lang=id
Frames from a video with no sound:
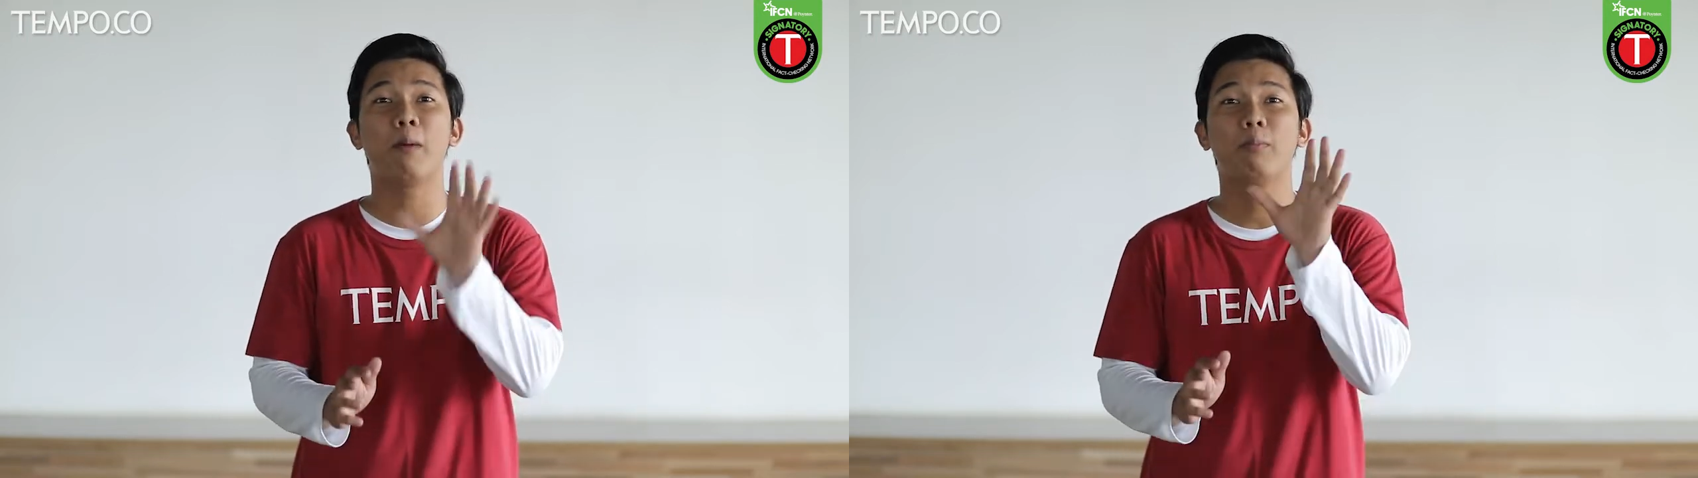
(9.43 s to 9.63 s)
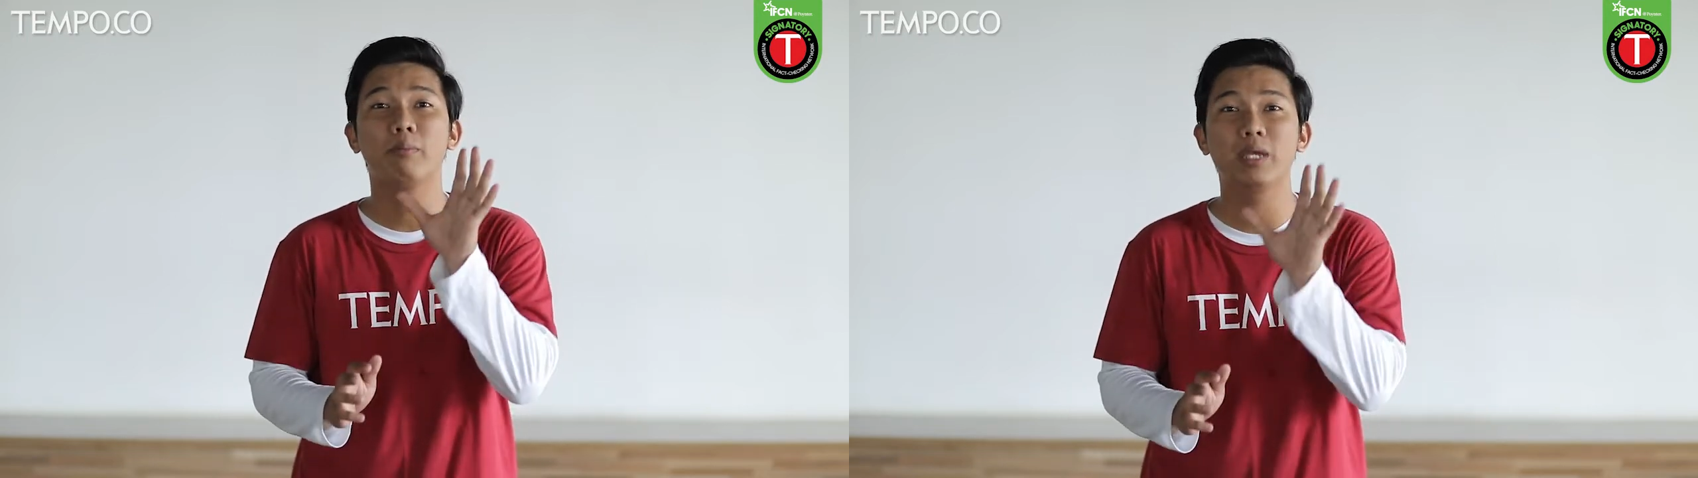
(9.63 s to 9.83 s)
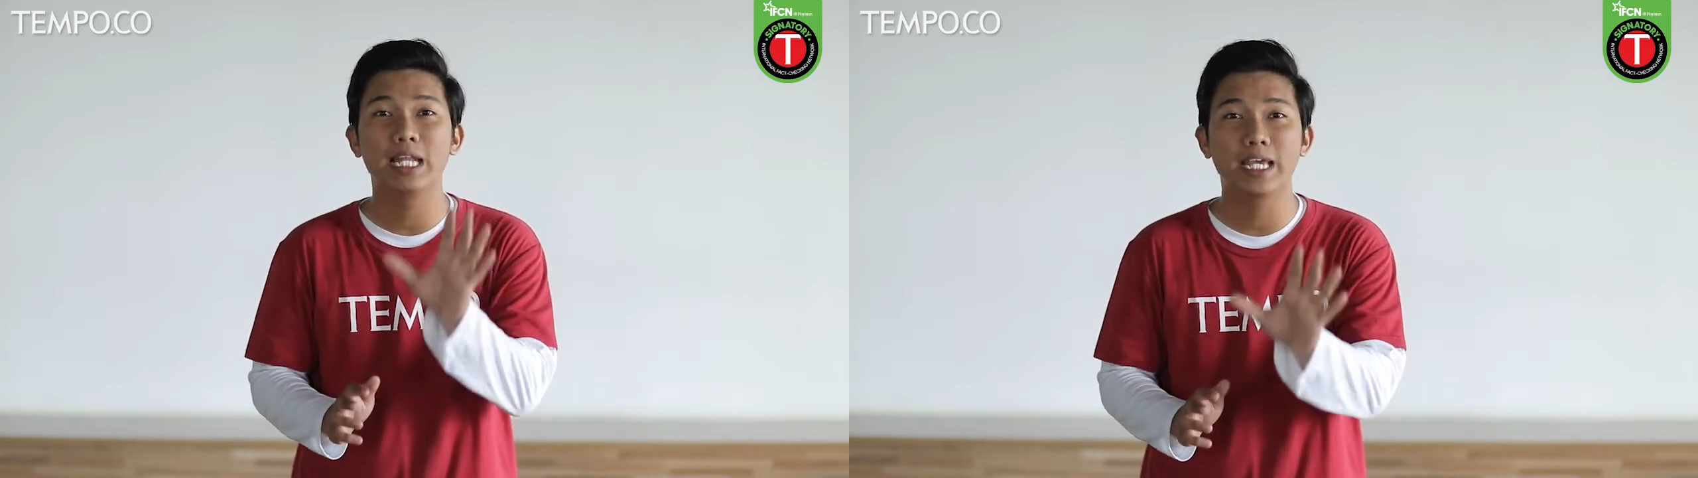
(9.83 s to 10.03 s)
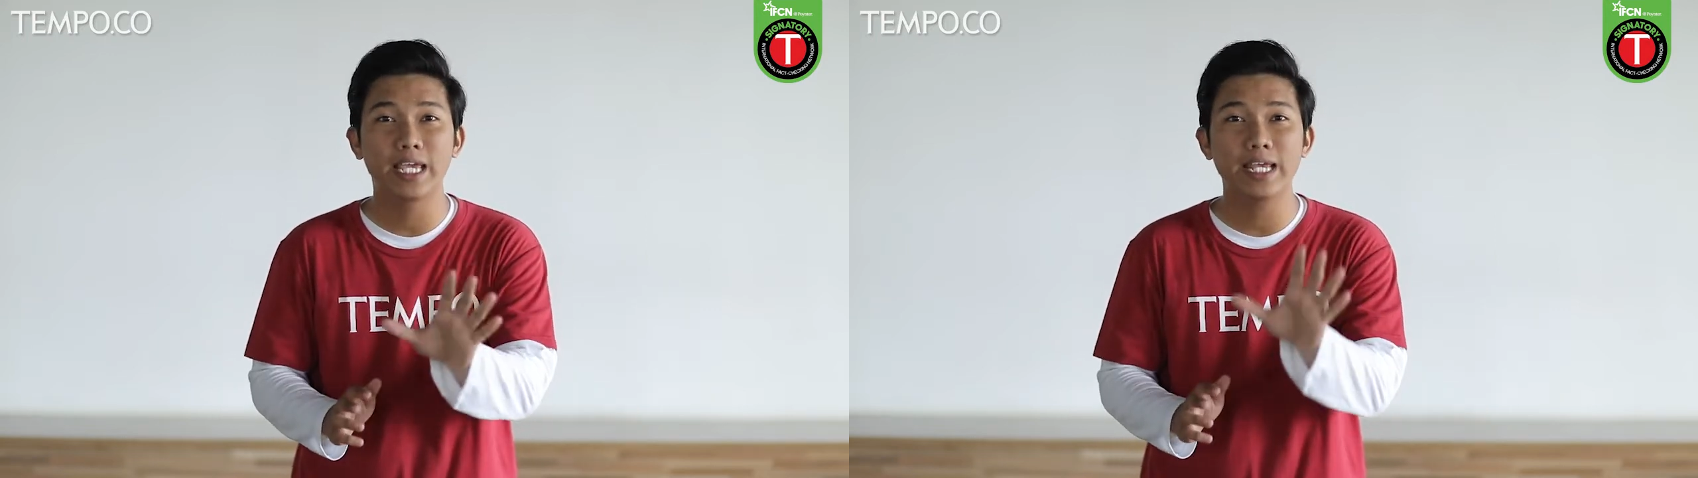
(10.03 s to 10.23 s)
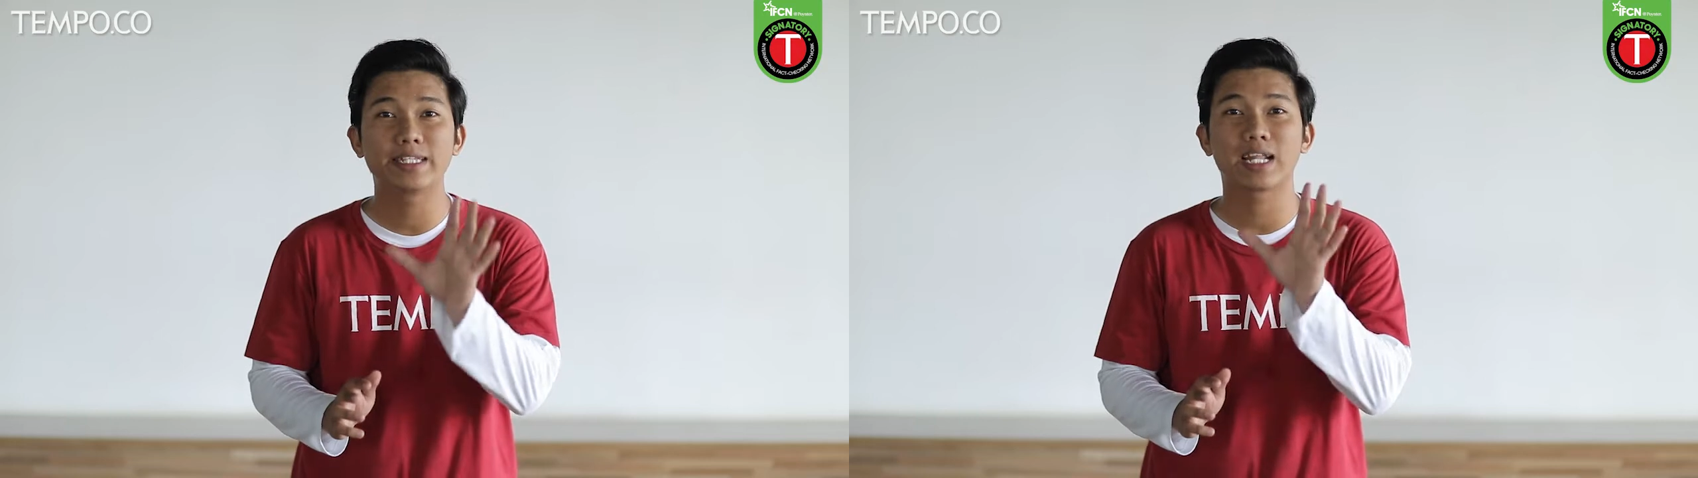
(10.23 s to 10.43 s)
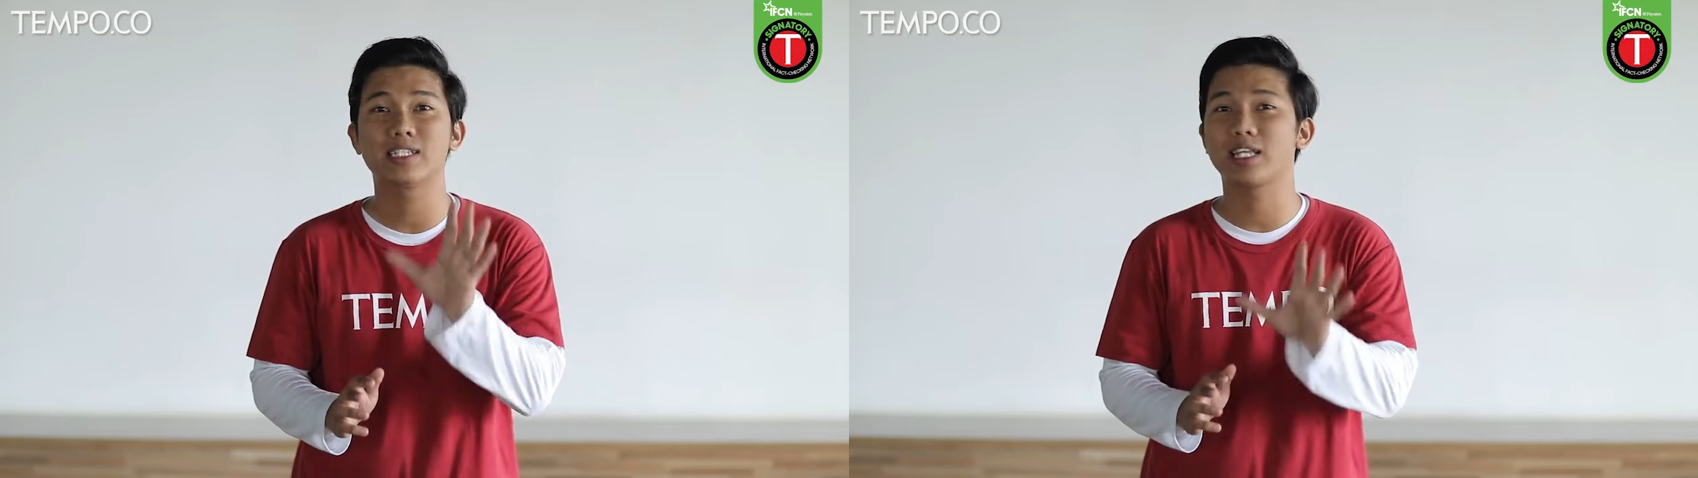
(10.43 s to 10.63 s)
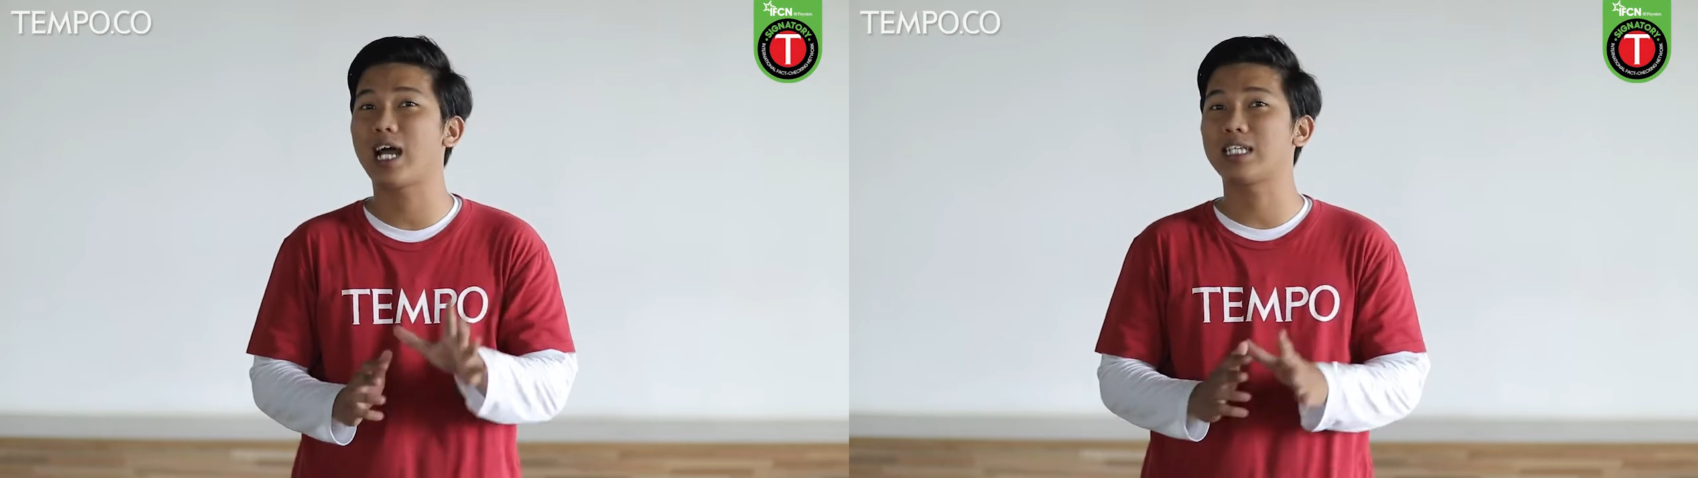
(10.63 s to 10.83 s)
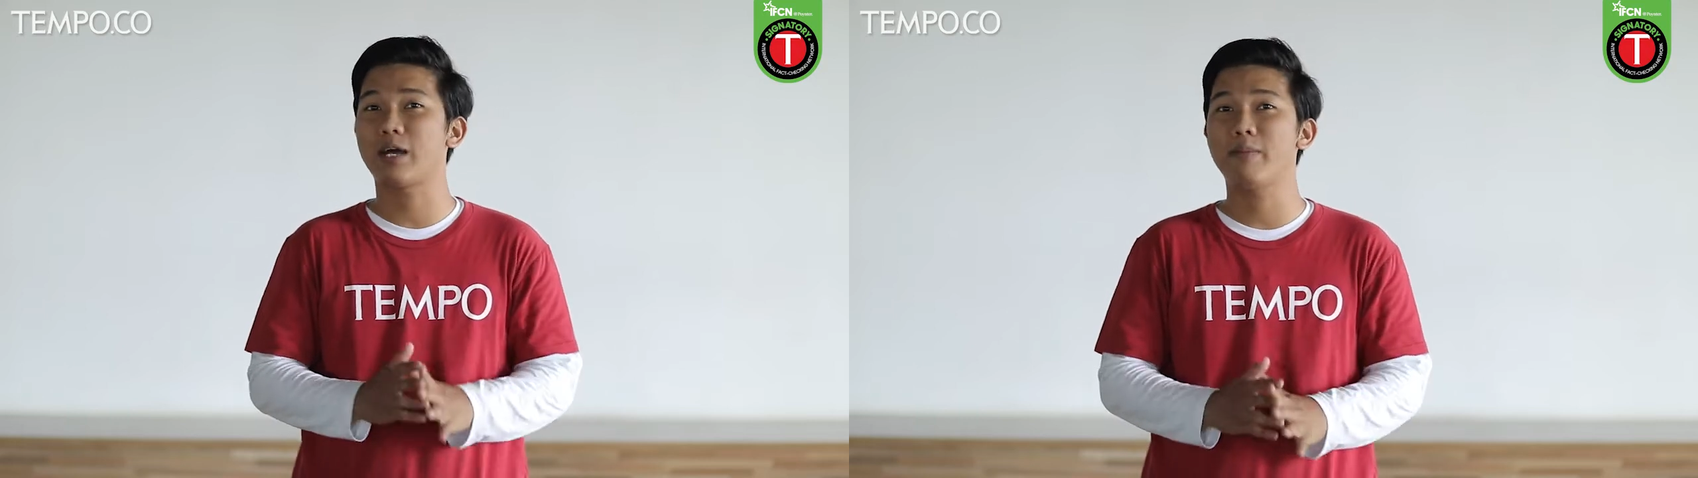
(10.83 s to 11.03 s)
memiliki derajat
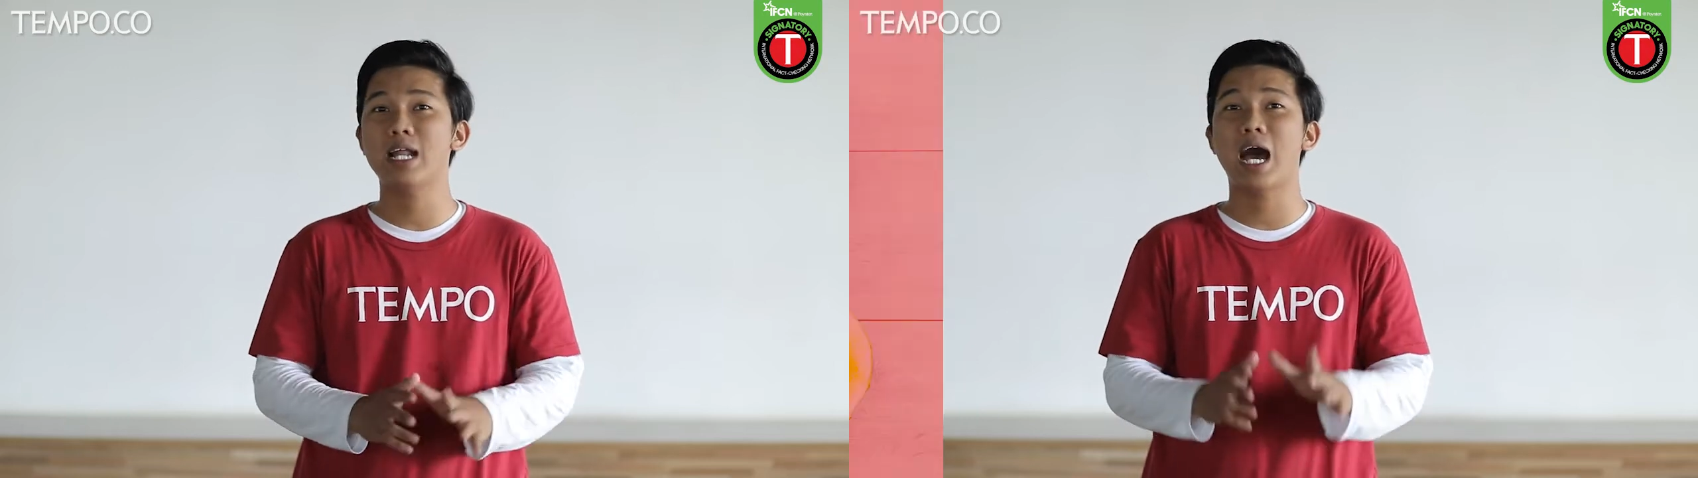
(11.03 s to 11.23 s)
keasaman